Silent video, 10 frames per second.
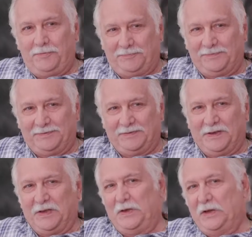للاسم
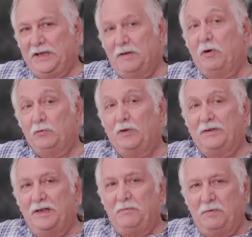هذا هذا موضوع
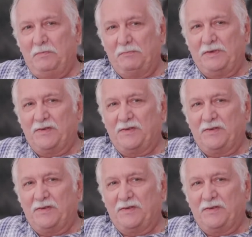كثير مهم عم